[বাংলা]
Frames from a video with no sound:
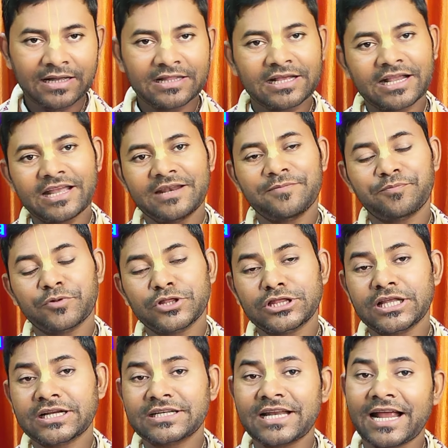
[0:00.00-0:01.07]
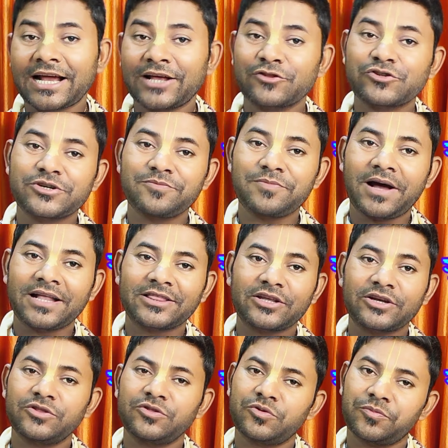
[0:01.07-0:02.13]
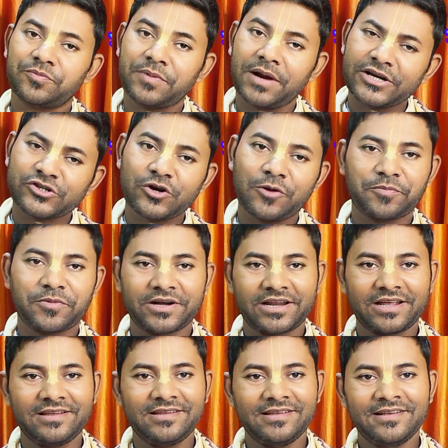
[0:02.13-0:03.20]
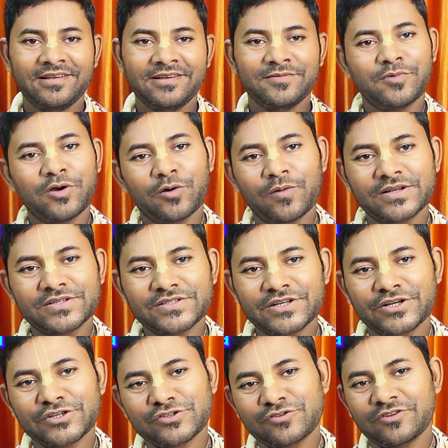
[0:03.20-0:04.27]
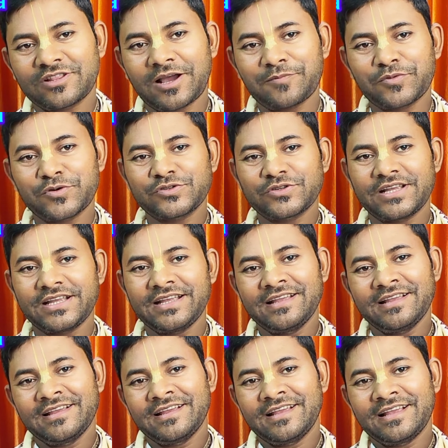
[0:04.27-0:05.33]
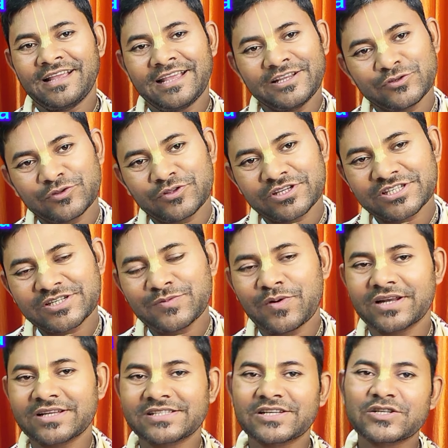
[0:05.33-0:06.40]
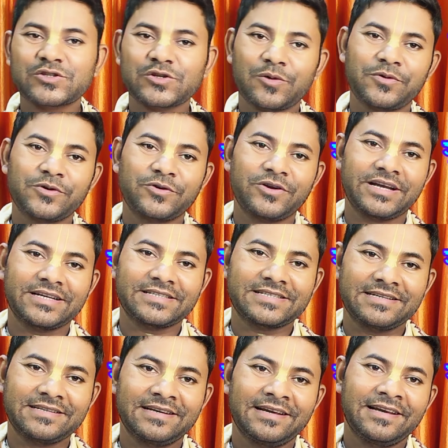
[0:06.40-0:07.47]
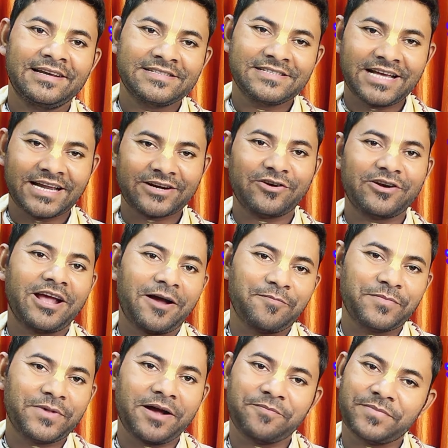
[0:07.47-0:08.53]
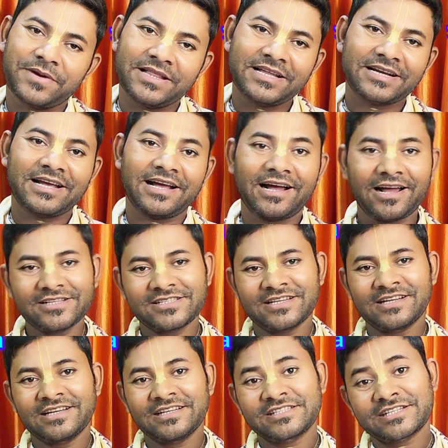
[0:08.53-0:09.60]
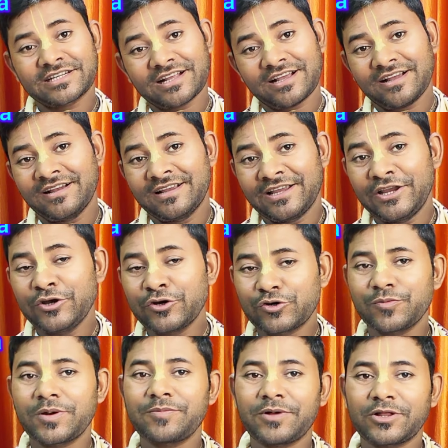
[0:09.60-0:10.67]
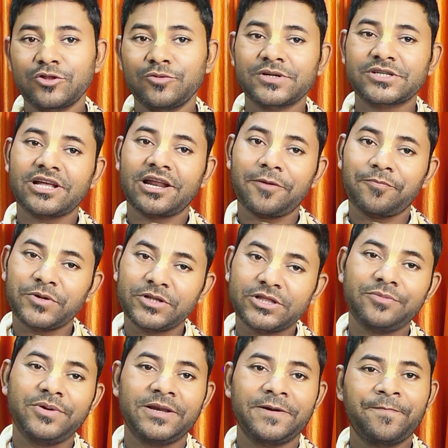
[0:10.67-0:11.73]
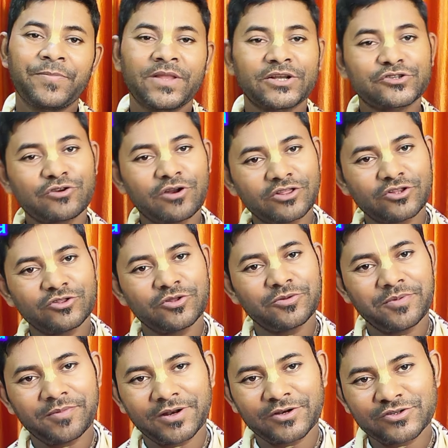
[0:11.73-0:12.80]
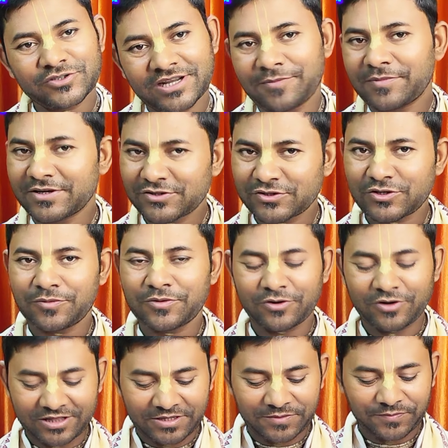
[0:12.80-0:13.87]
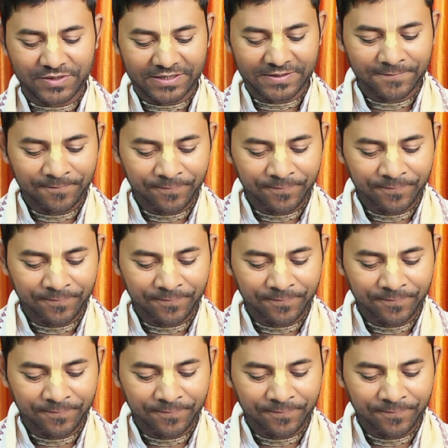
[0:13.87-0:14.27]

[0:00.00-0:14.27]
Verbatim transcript: দেখেন প্রত্যেকটা একাদশীর মাহাত্ম কিন্তু প্রায় সবকটাই ভগবান শ্রীকৃষ্ণ দাপর যুগে এই জ্যোতিষটি মহারাজকে শ্রবণ করে গেছেন যার কারণে আমরা আপনাদেরকে আজ সেটা ইউটিউবের মাধ্যমে সারা পৃথিবীর সনাতন ধর্মের মানুষকে আমরা শ্রবণ করাতে পারি